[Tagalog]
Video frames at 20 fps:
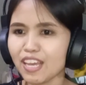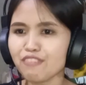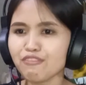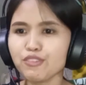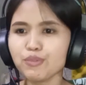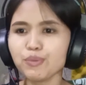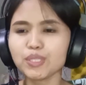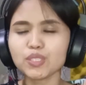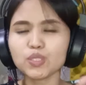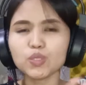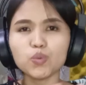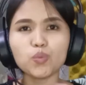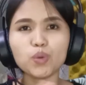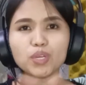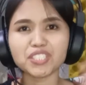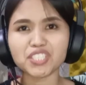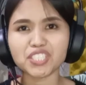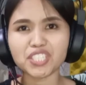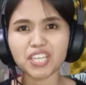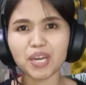if you want to
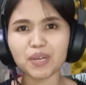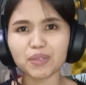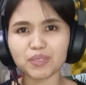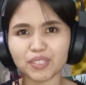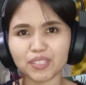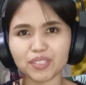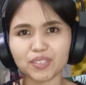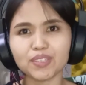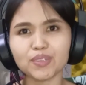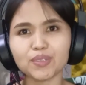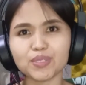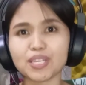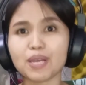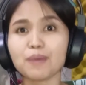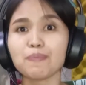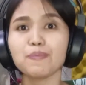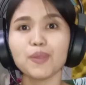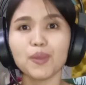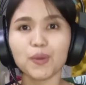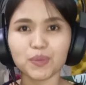watch out those
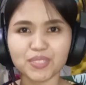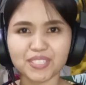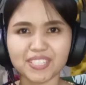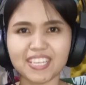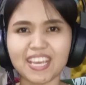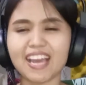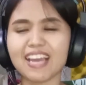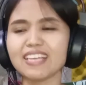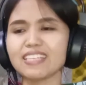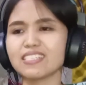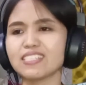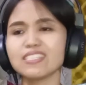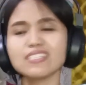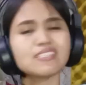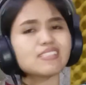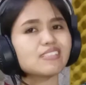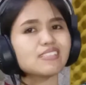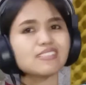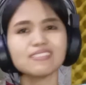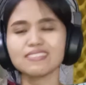uploads, guys,
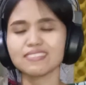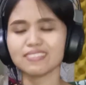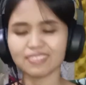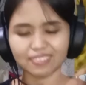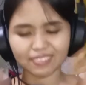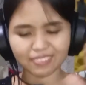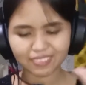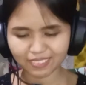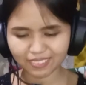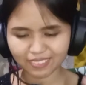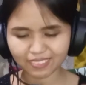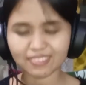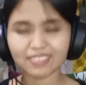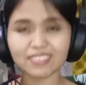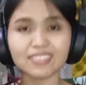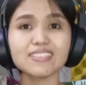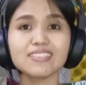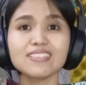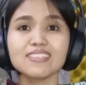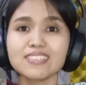just
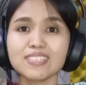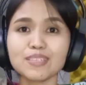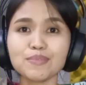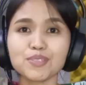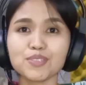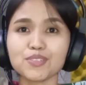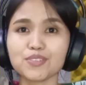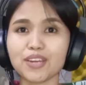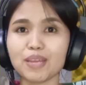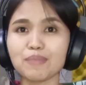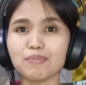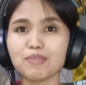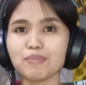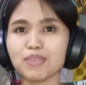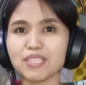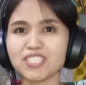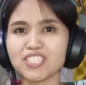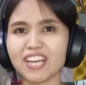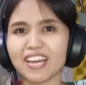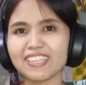subscribe
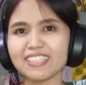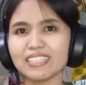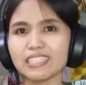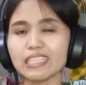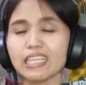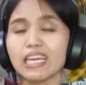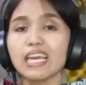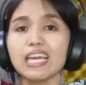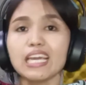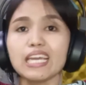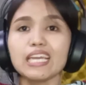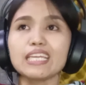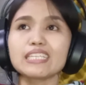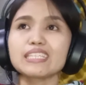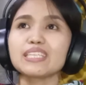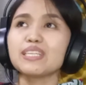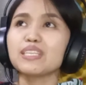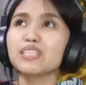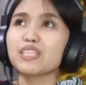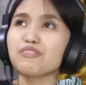on my channel,
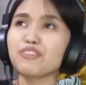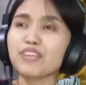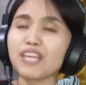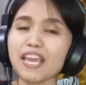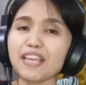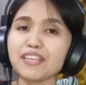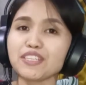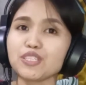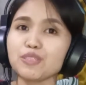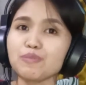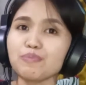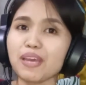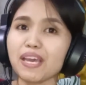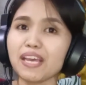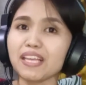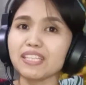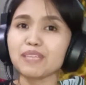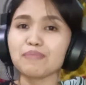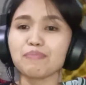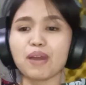hit the notification
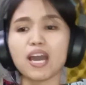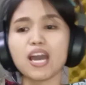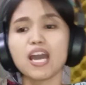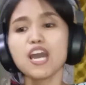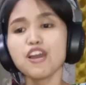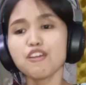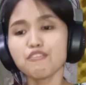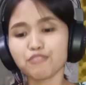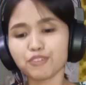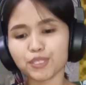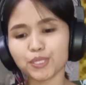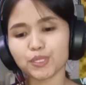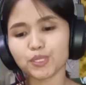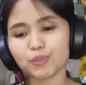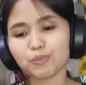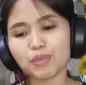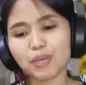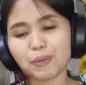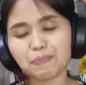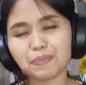bell, di ba? For you
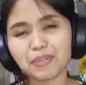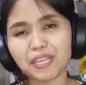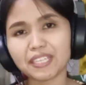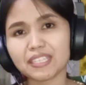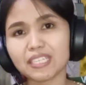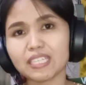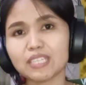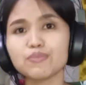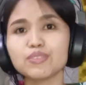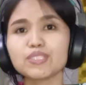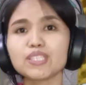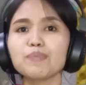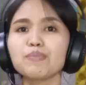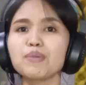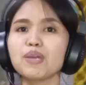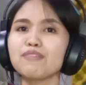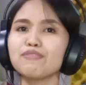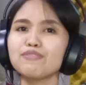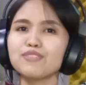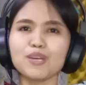to be updated every
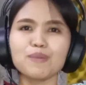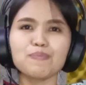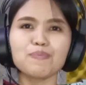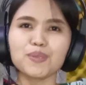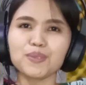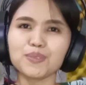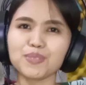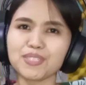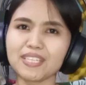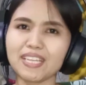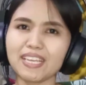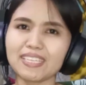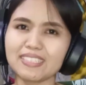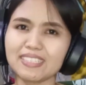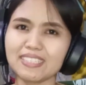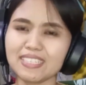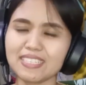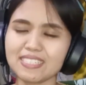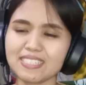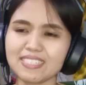time I have new uploads
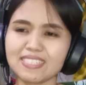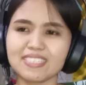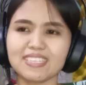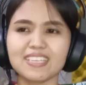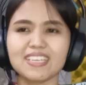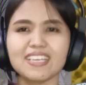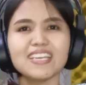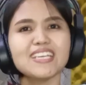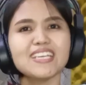like this.